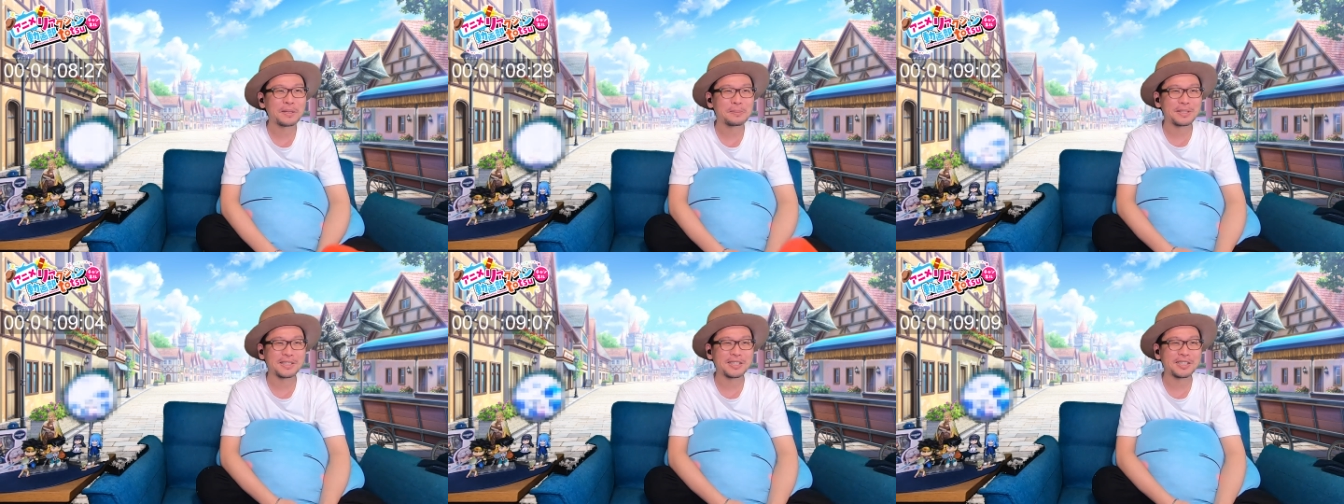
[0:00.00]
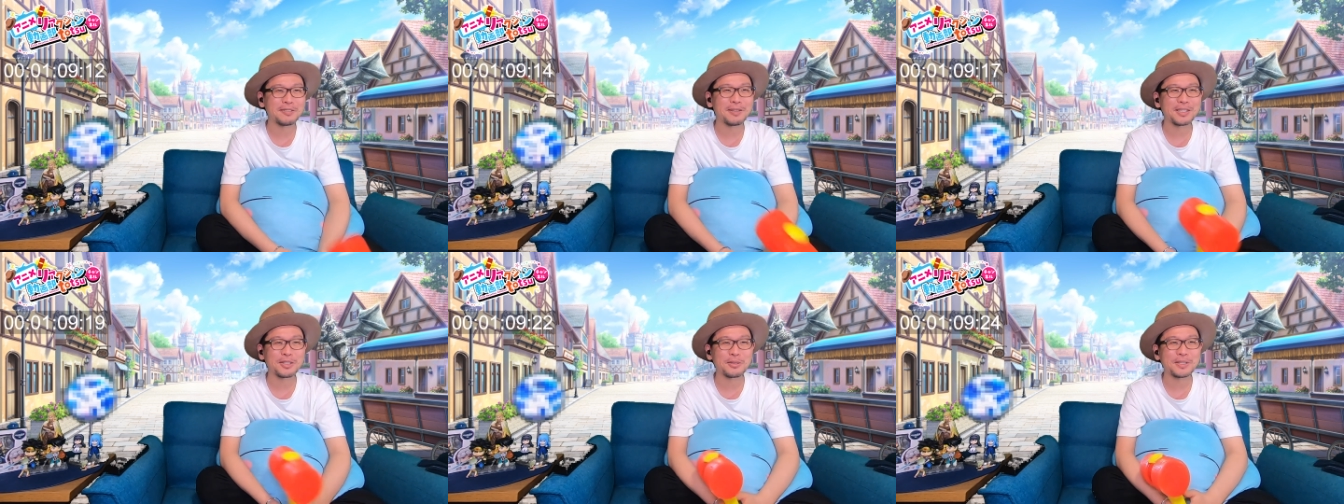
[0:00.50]
まあ、実
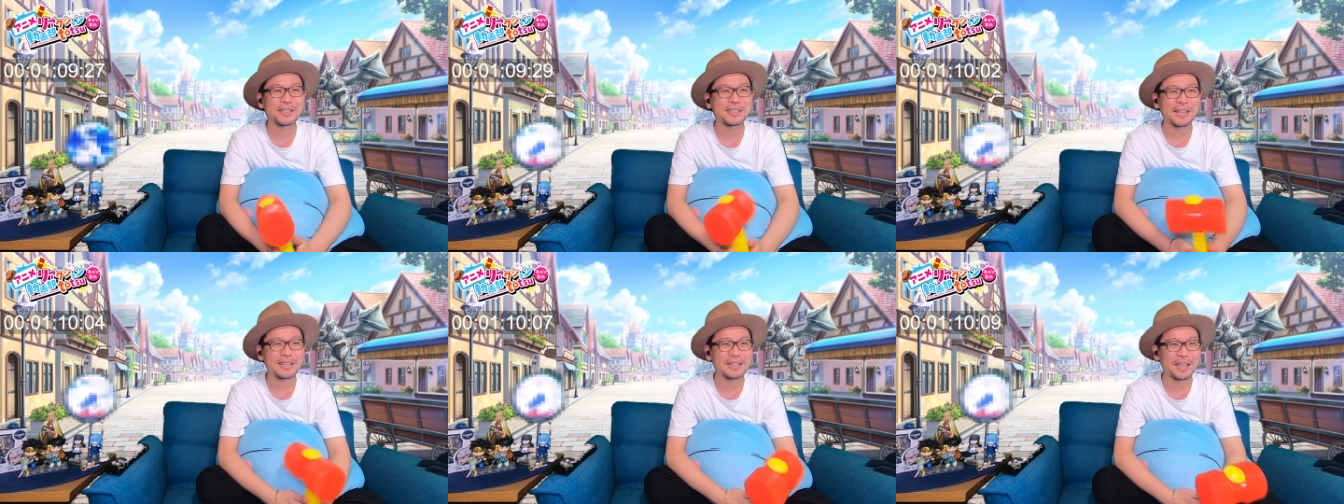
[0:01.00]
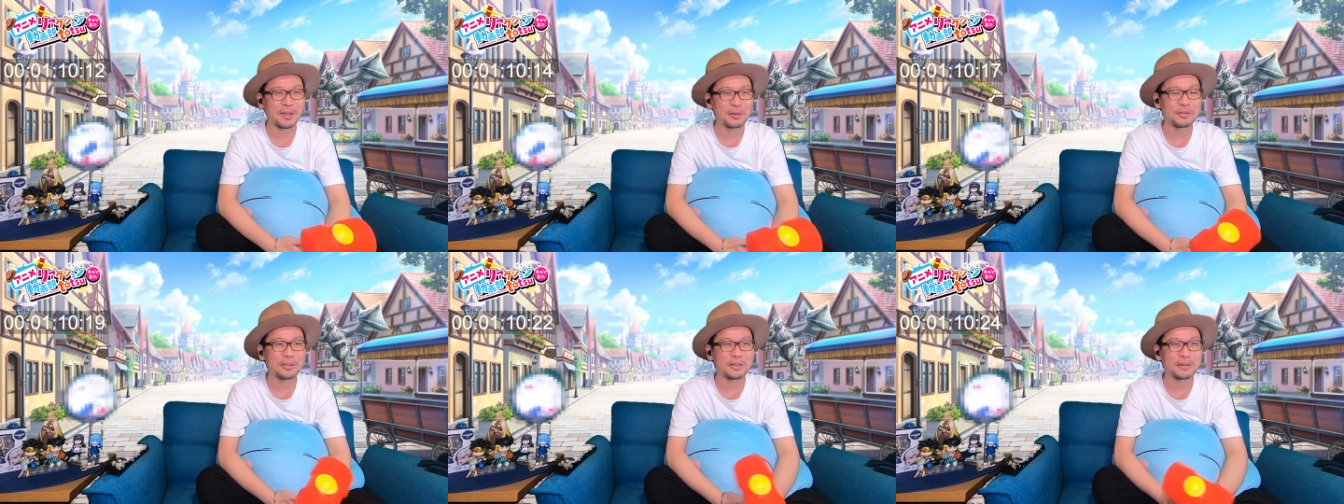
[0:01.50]
は女性だった
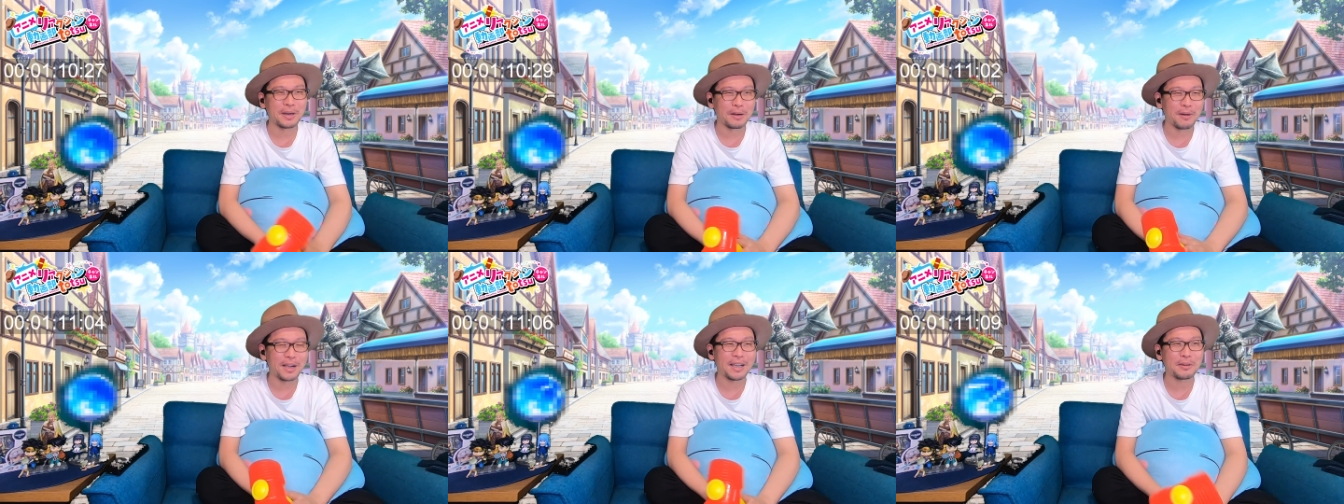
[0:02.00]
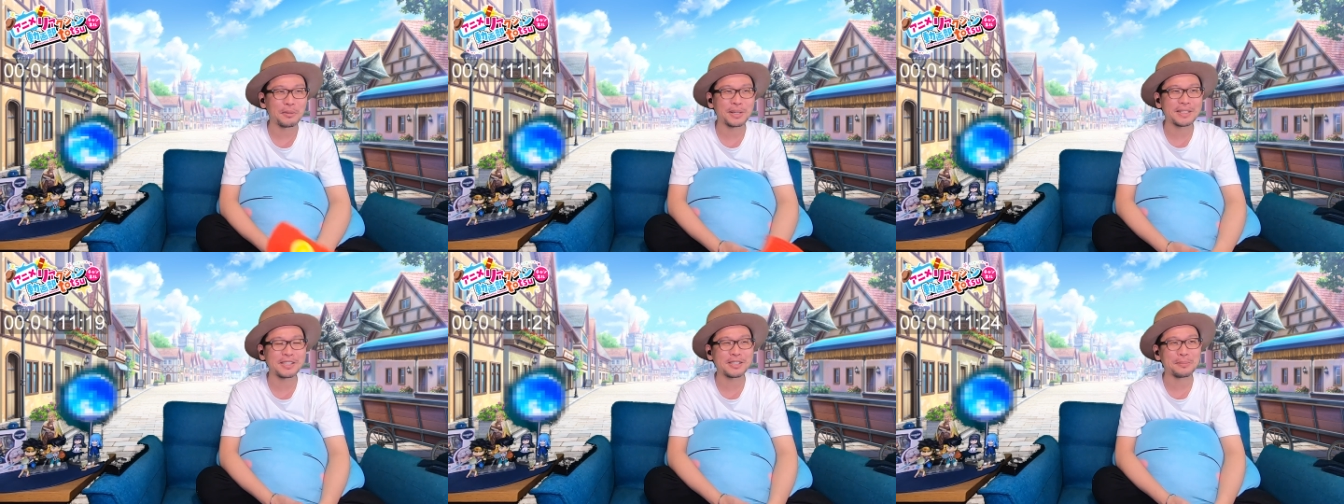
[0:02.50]
よっていうのがわかるお
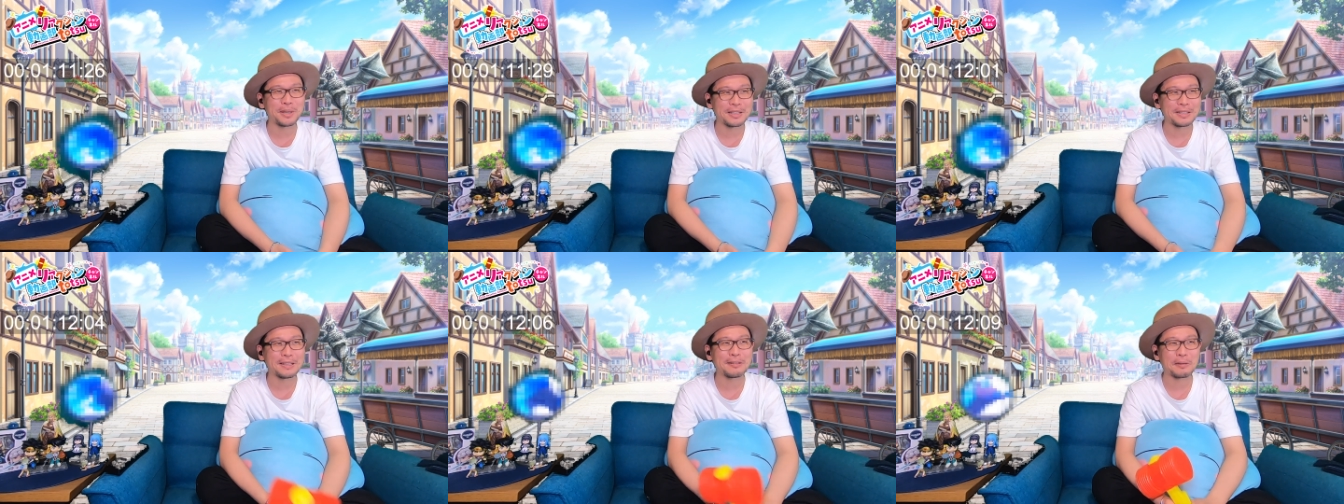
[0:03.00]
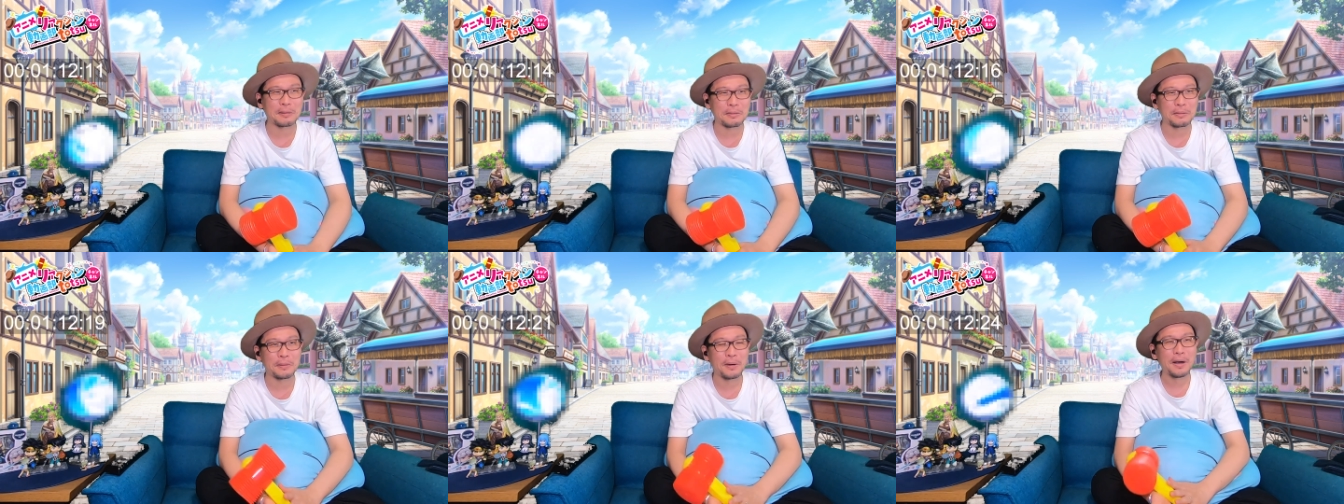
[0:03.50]
話でもあったんだけ
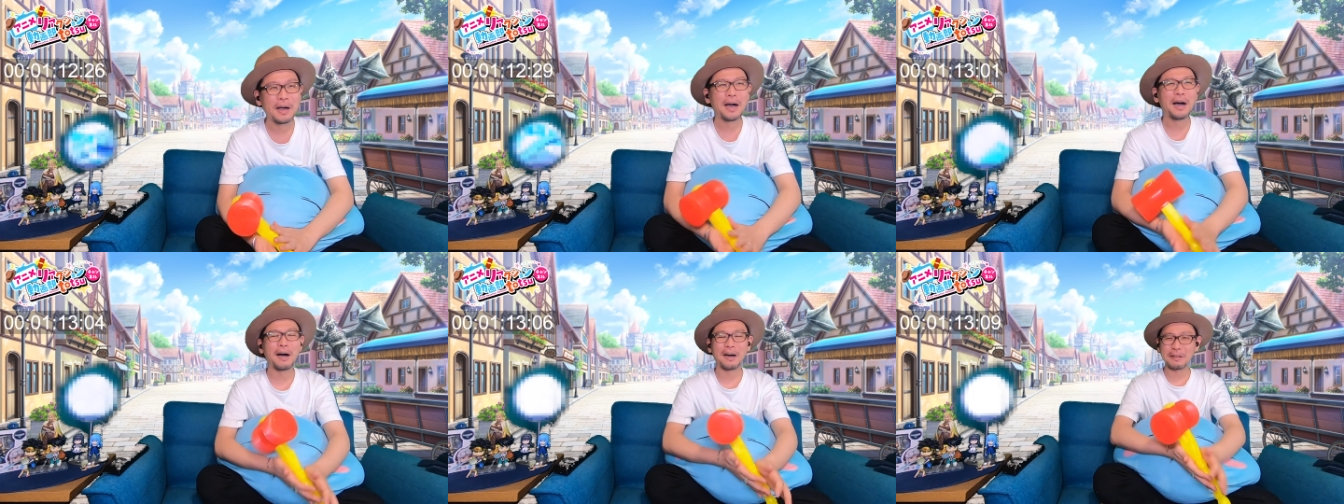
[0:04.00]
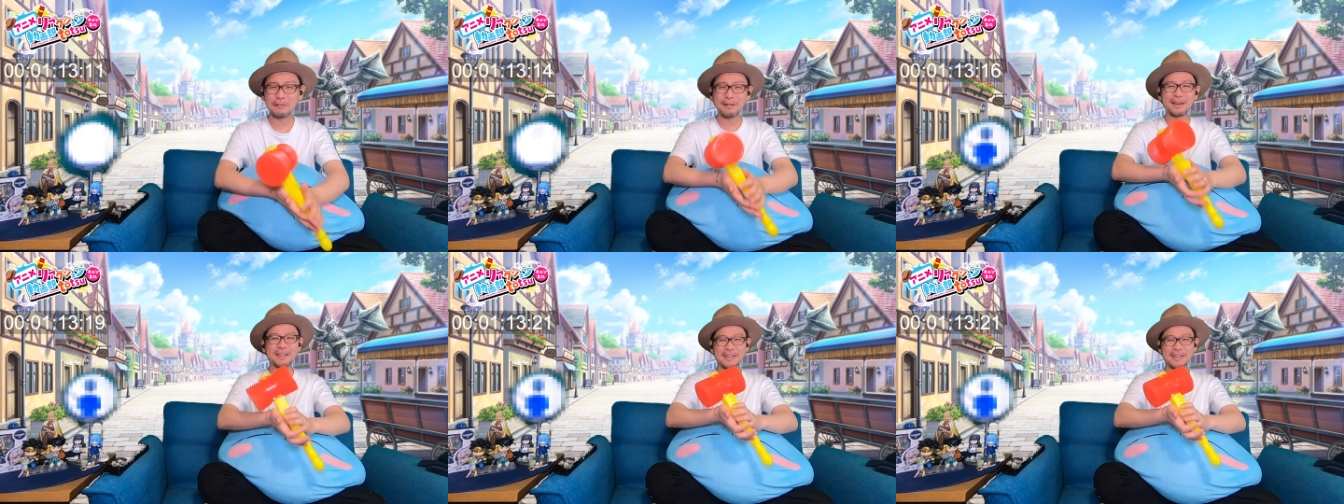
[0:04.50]
ど、あれは